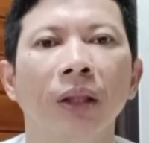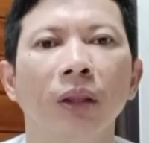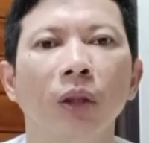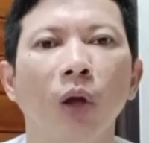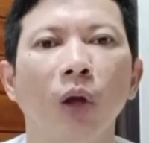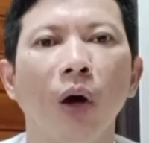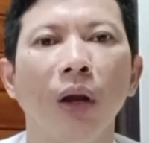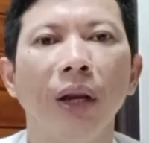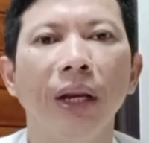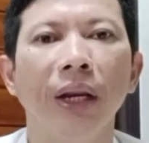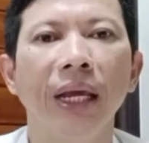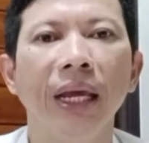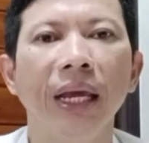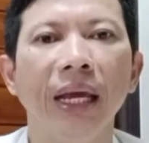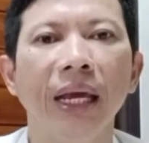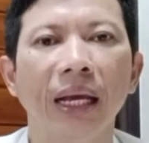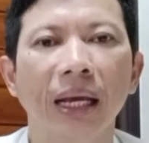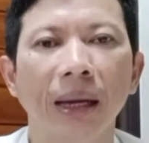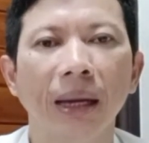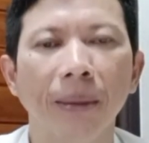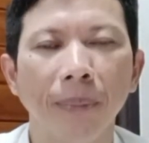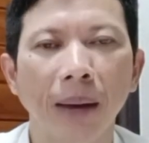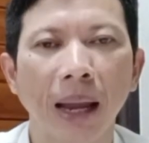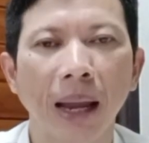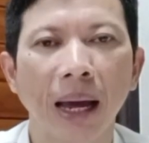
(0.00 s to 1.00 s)
ตอนนี้
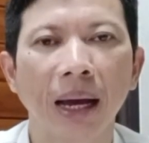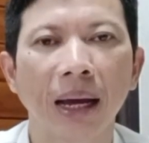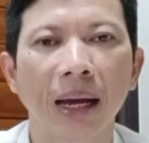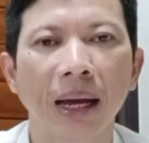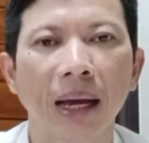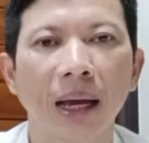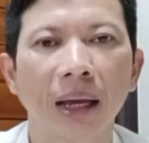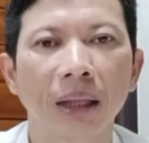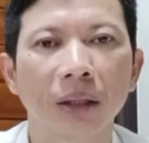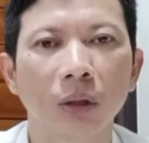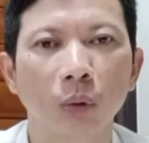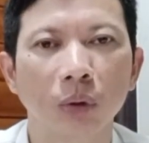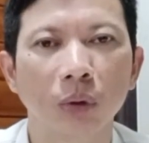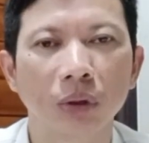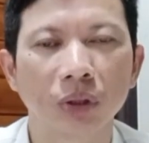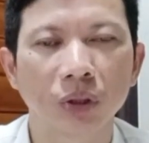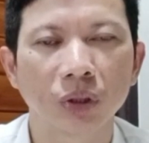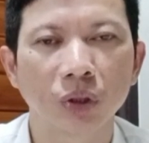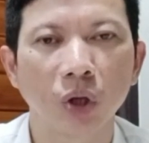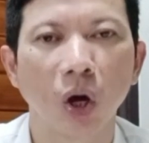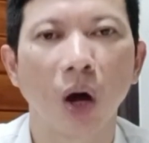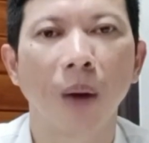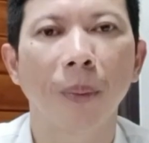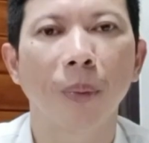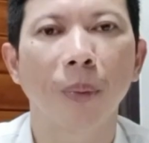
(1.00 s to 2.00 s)
กำลังตรวจ
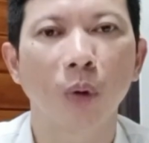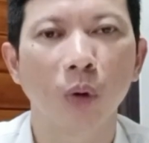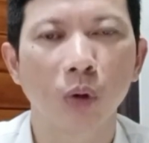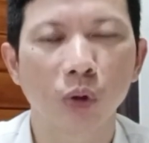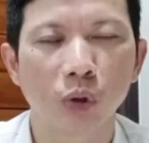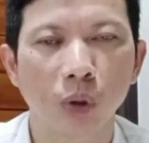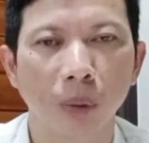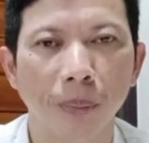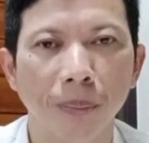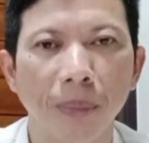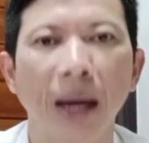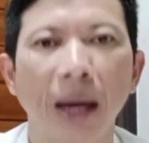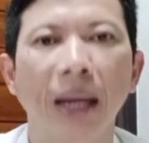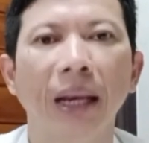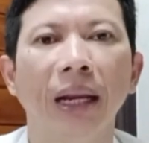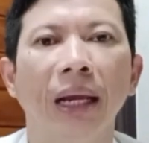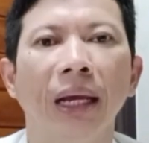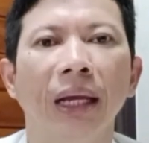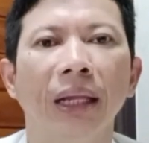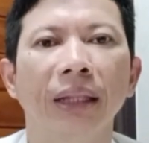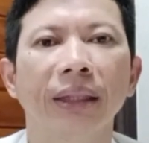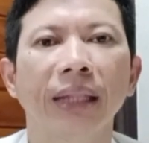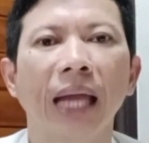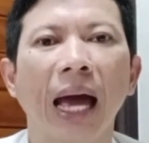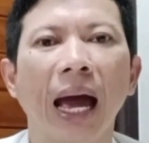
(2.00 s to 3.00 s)
สอบคุณสมบัติ
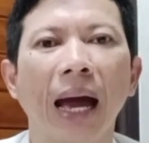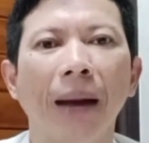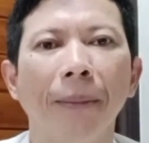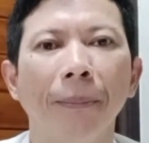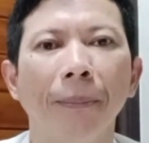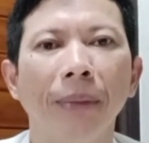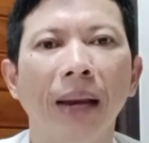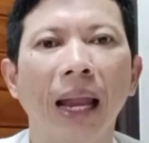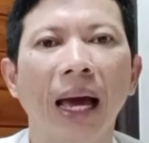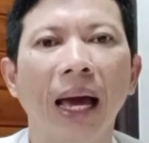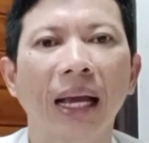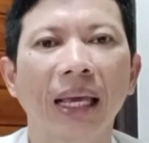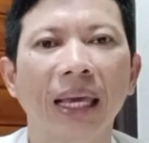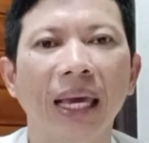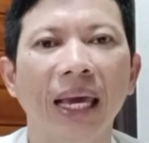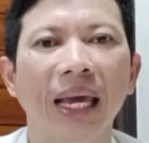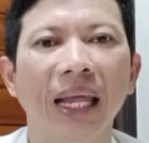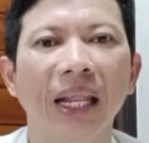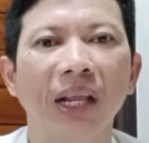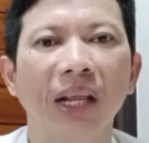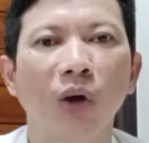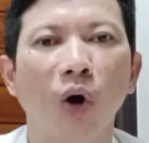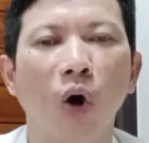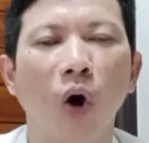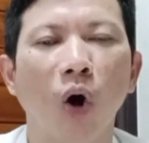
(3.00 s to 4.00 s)
ตามหลักเก
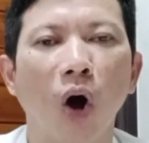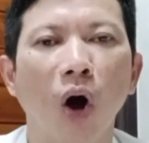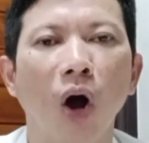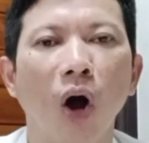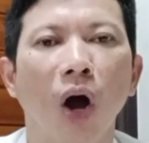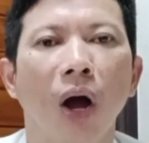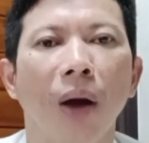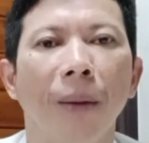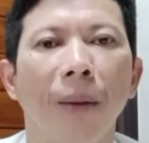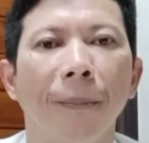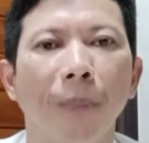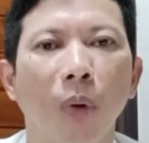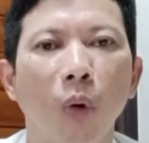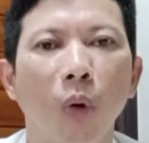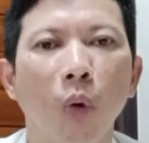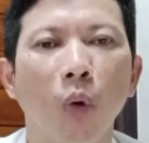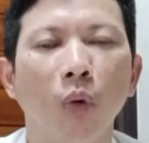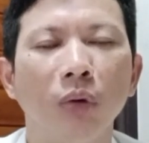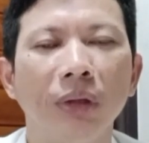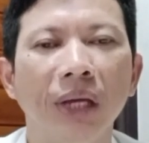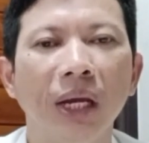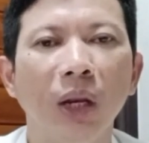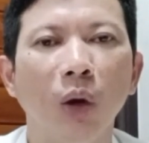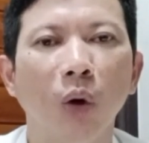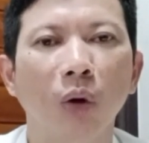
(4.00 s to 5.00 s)
ณฑ์ของผู้
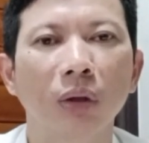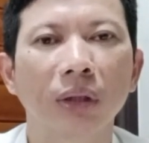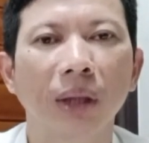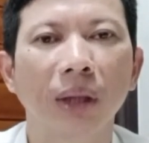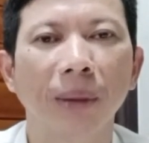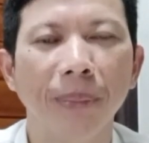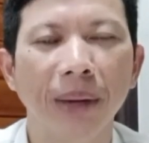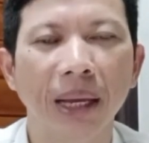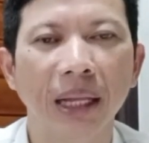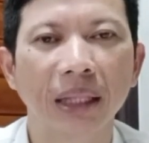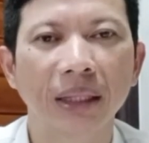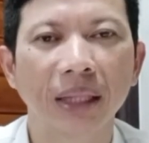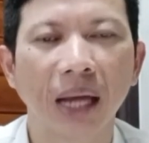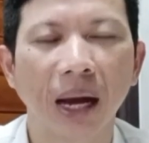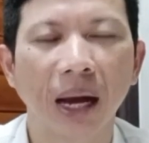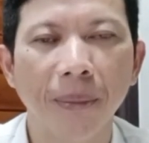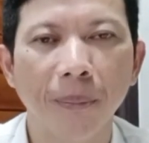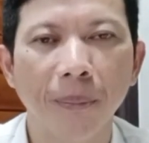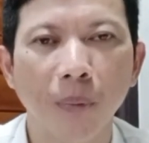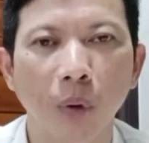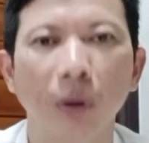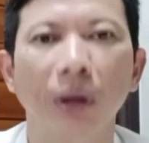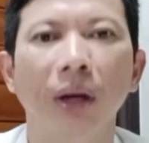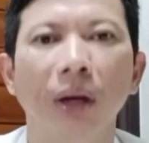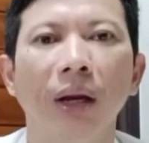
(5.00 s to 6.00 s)
ที่ลงทะเบียนทั้ง
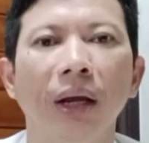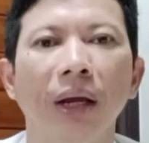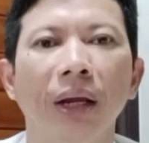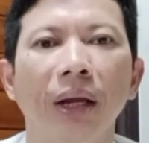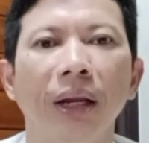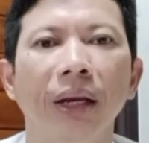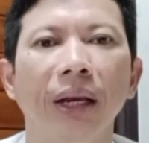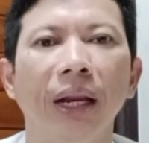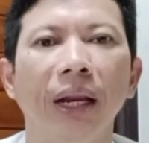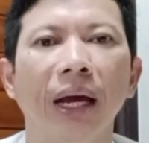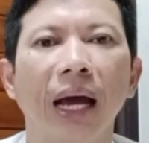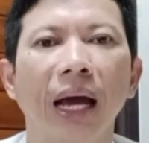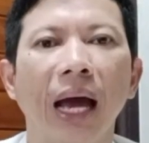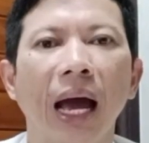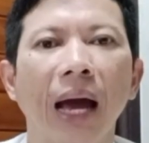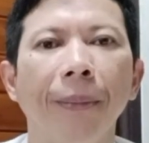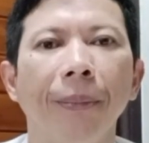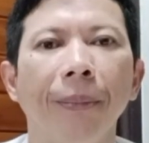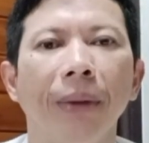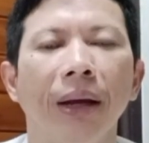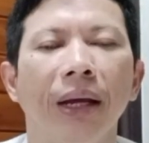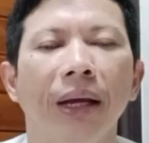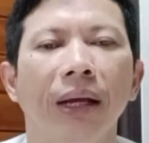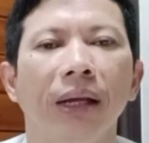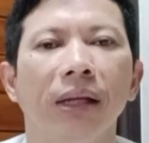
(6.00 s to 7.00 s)
หมดนะครับ
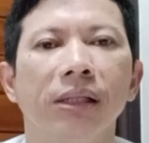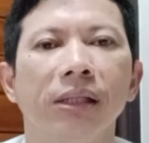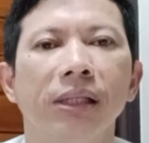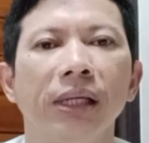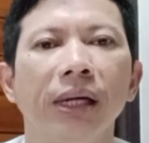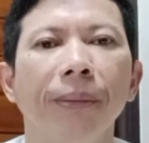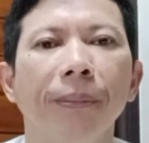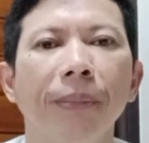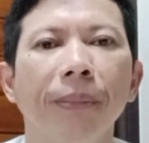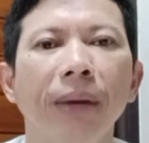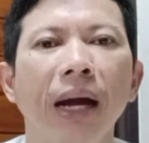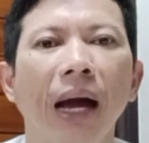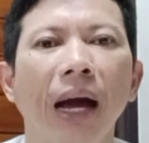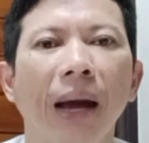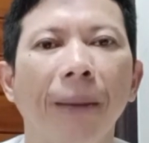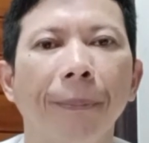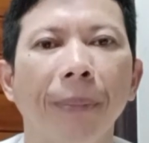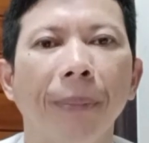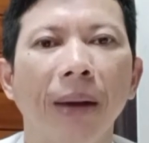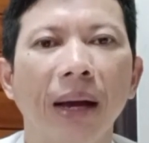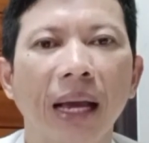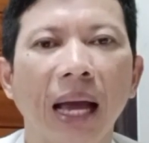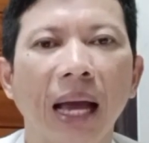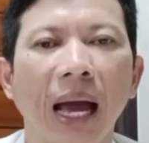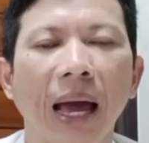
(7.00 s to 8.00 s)
ซึ่งเมื่อ
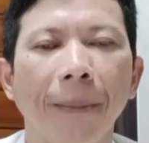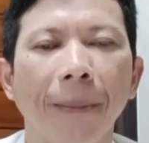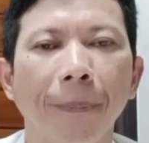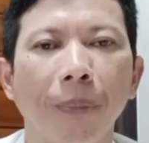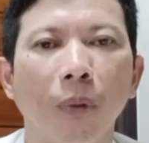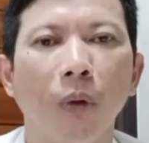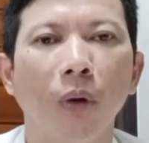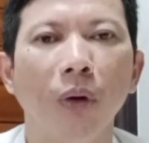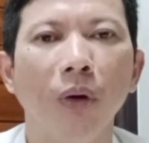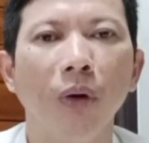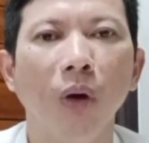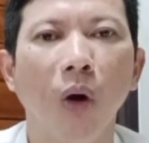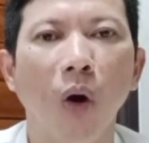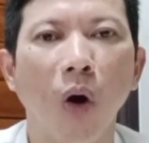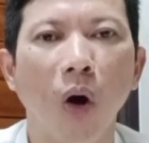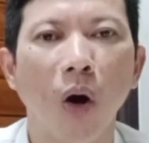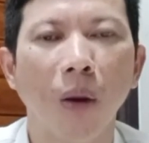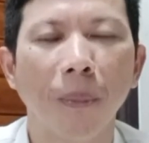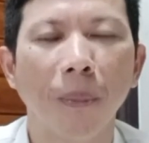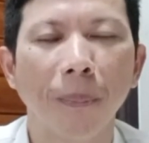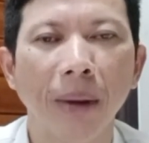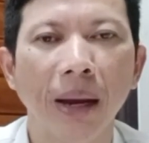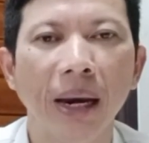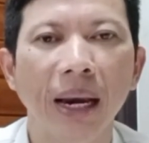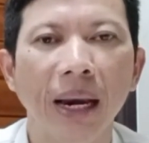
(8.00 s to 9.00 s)
ประกาศผลออ
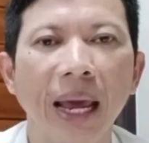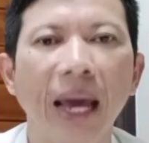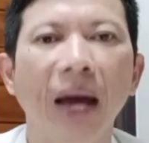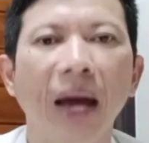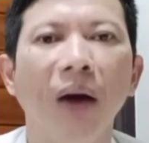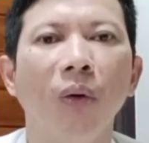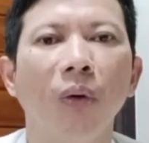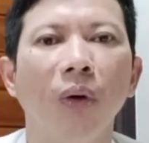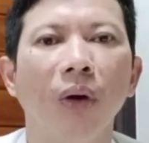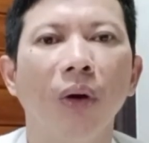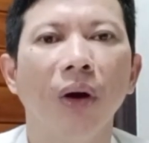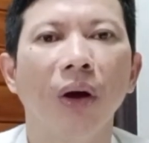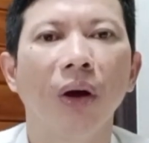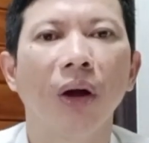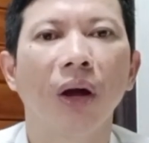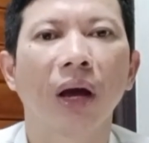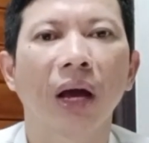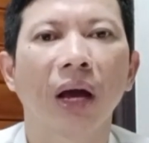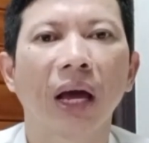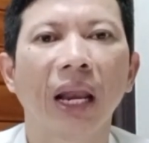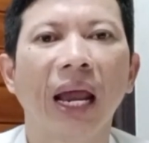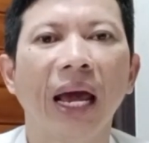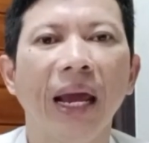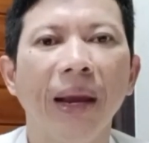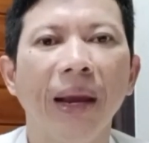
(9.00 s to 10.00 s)
กมาแล้ว
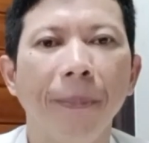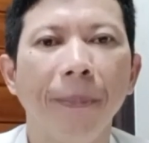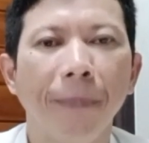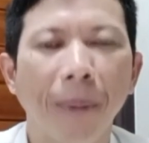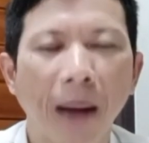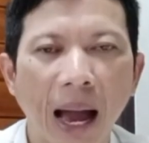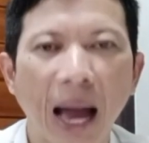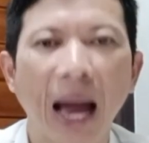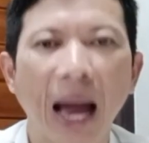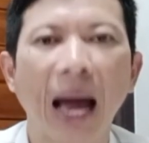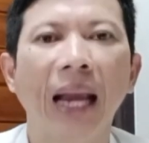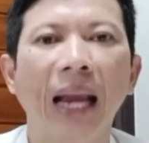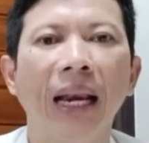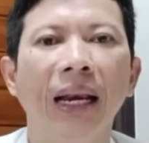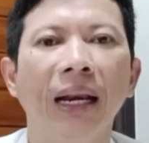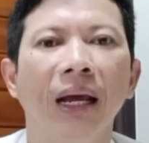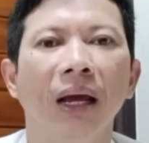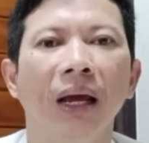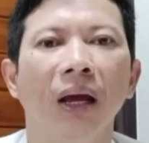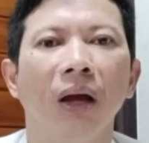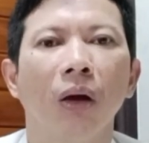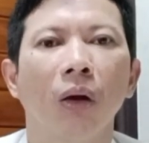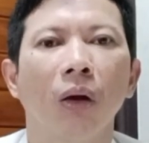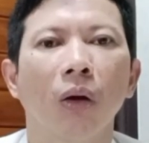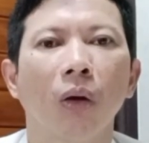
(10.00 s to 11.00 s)
ใครผ่าน
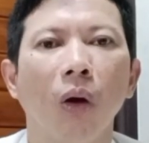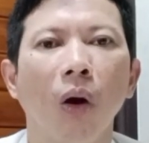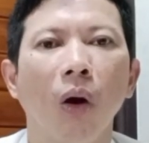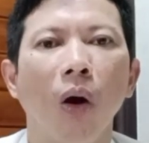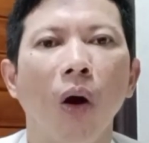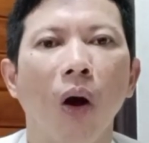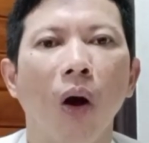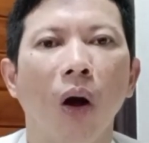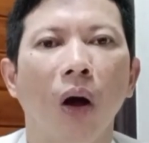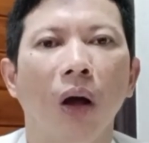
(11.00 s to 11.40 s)
ก็